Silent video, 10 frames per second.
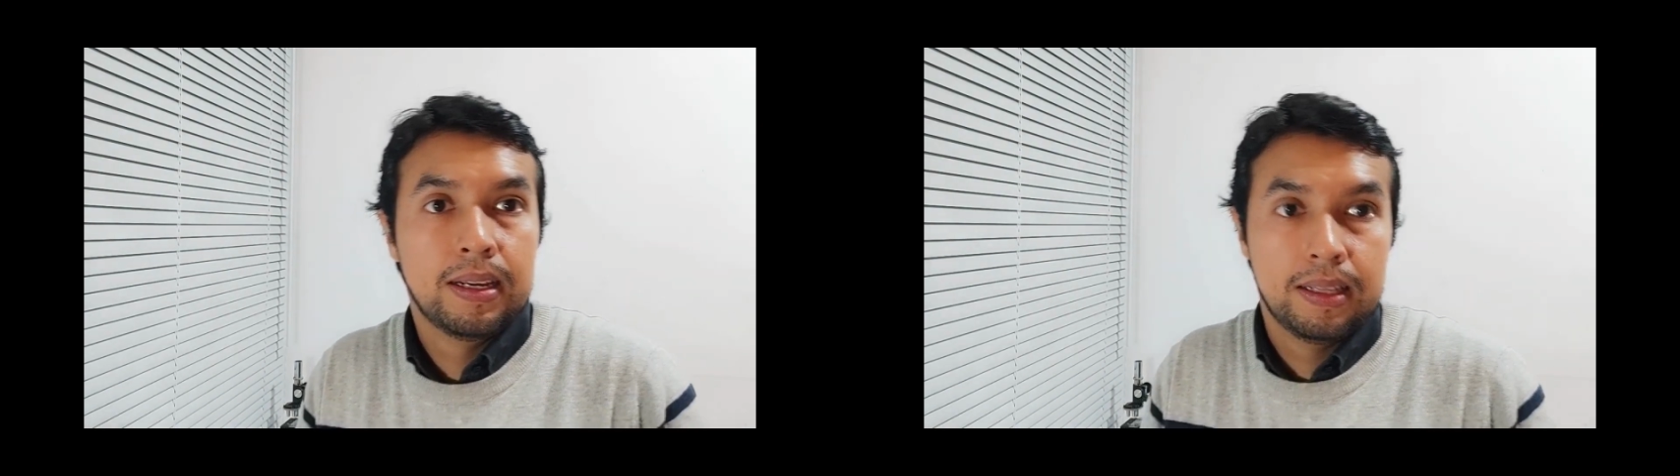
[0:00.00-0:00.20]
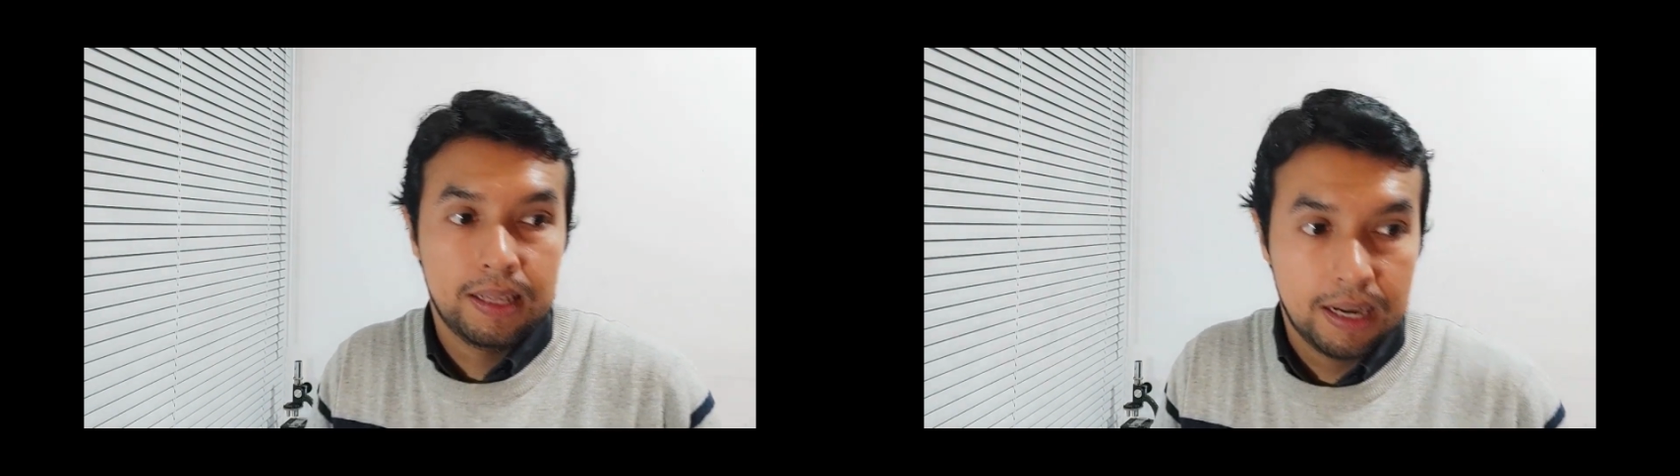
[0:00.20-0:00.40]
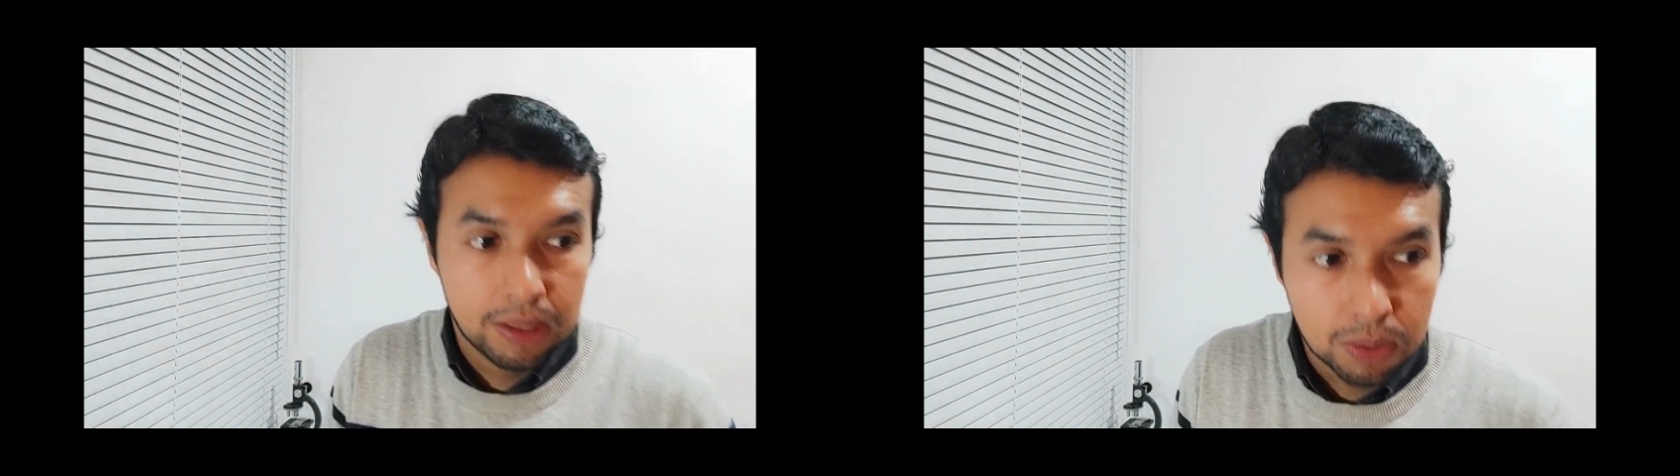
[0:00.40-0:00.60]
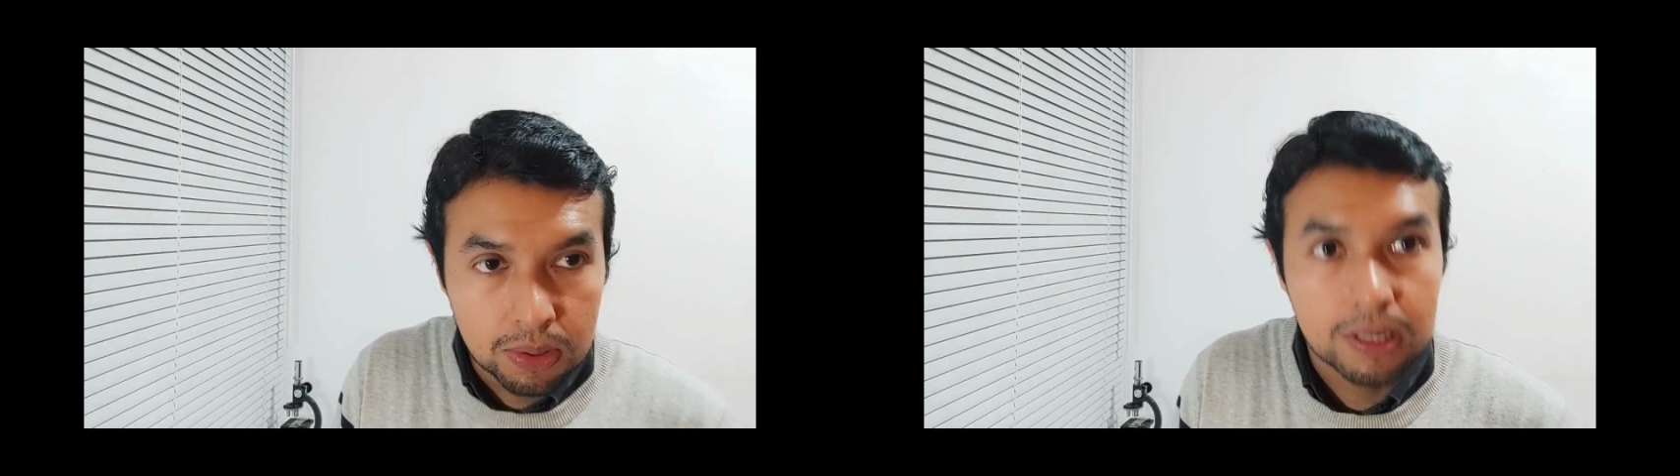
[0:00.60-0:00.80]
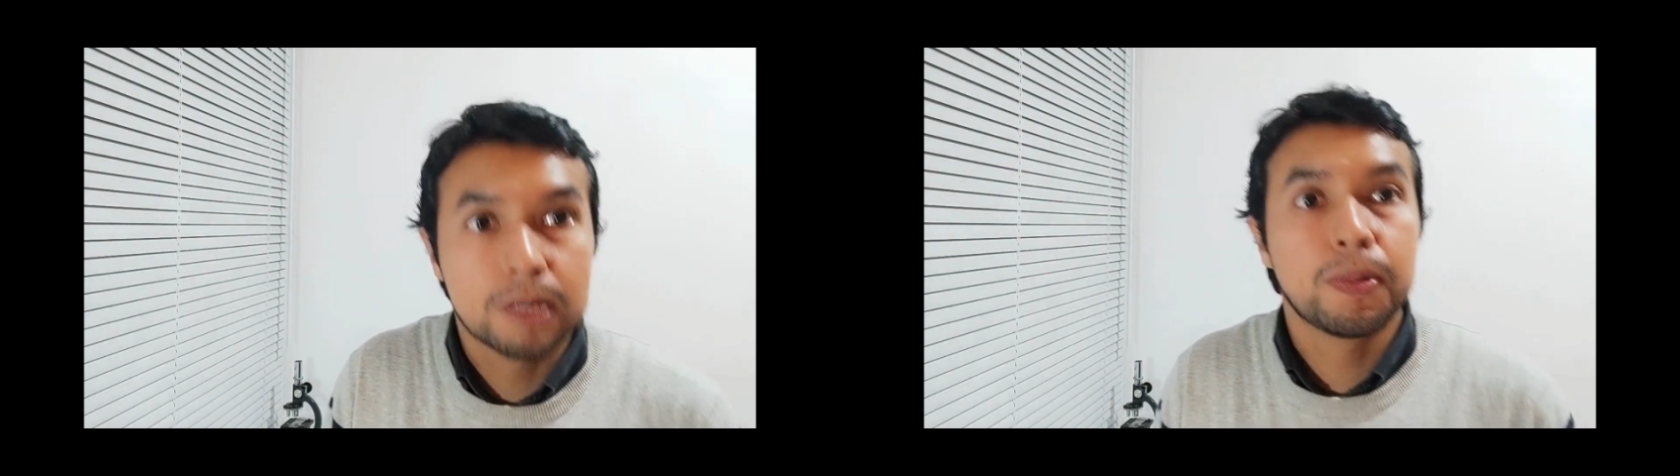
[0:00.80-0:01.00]
Dirá
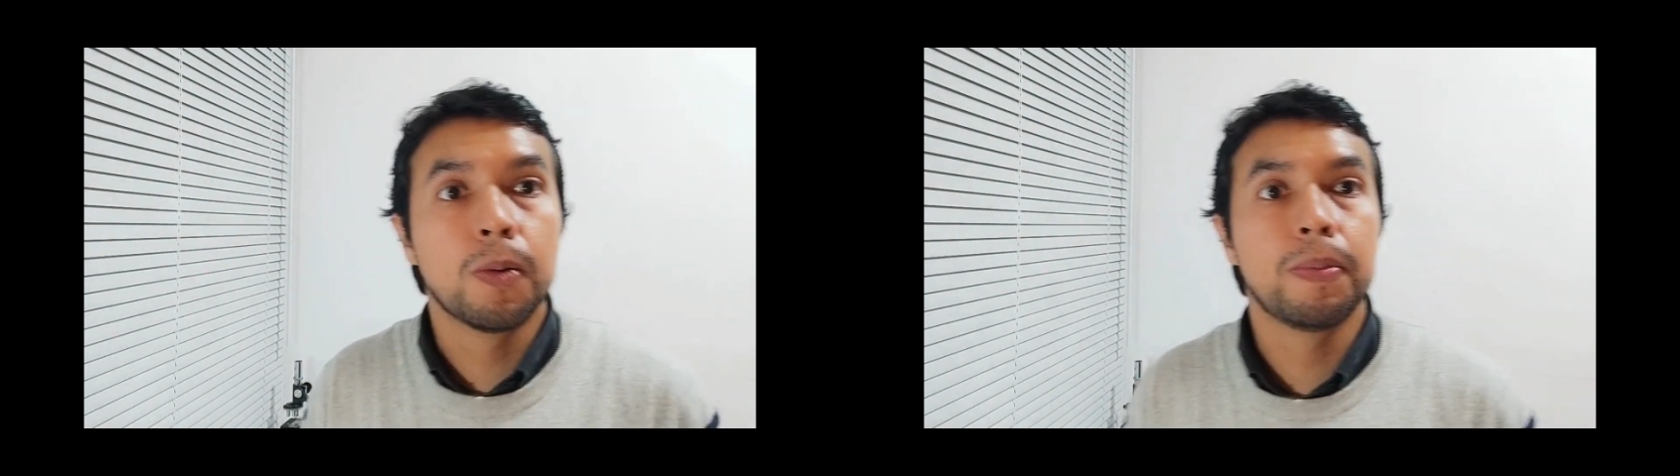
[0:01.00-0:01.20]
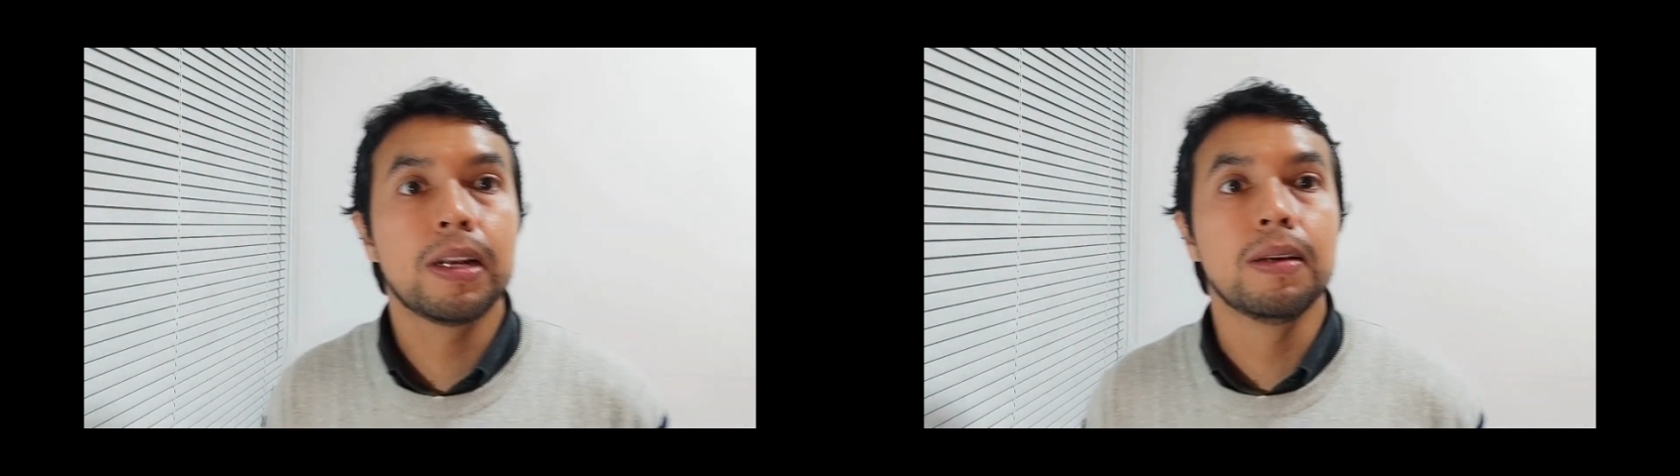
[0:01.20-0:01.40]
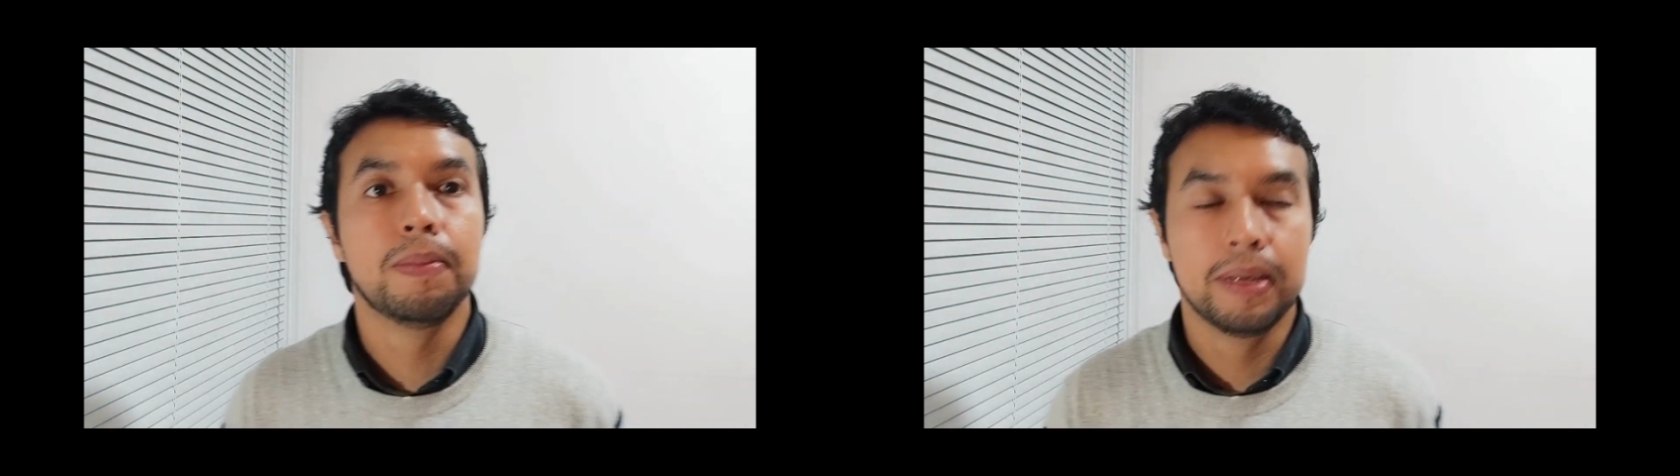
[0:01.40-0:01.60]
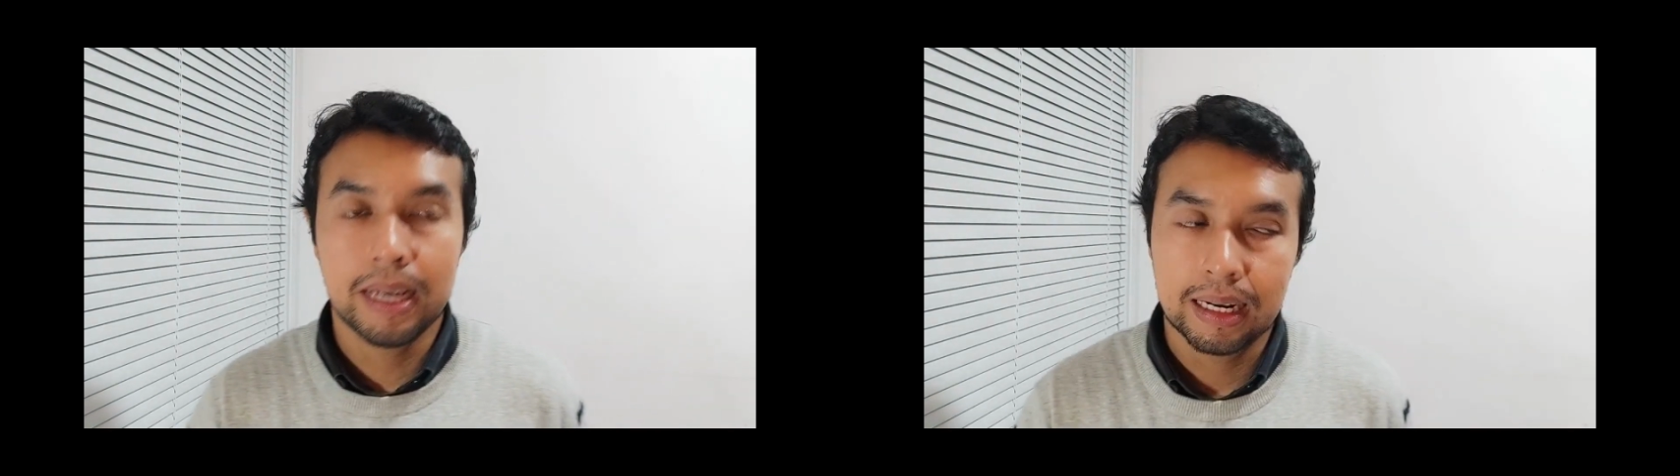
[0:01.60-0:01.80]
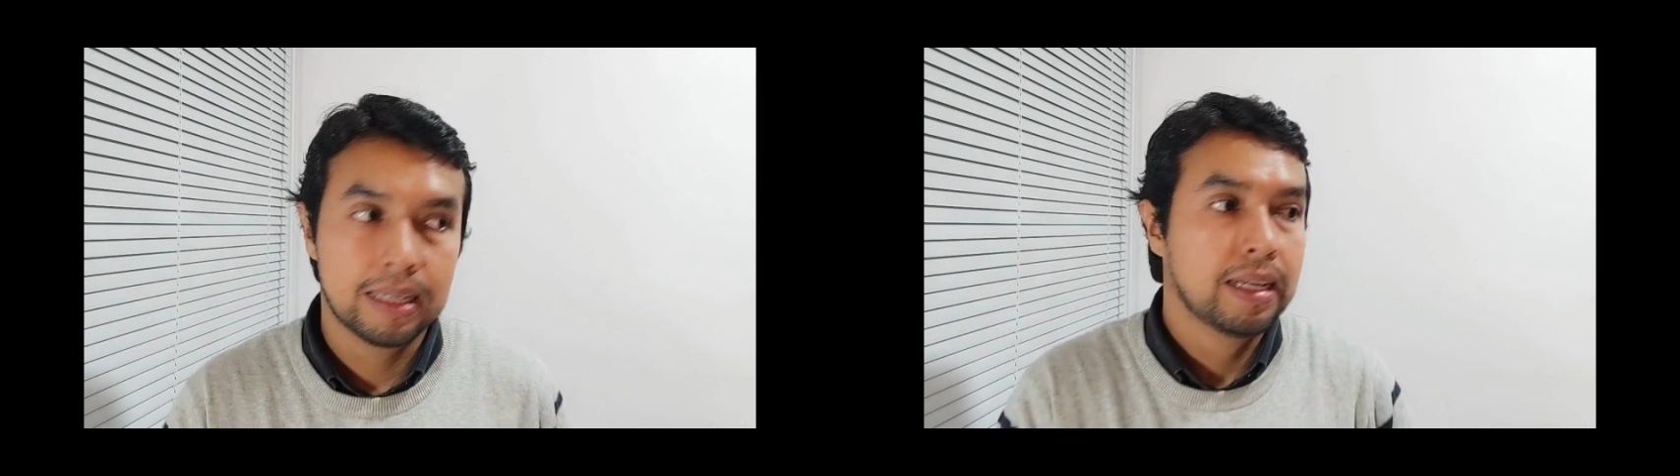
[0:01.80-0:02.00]
entonces Popper, mira,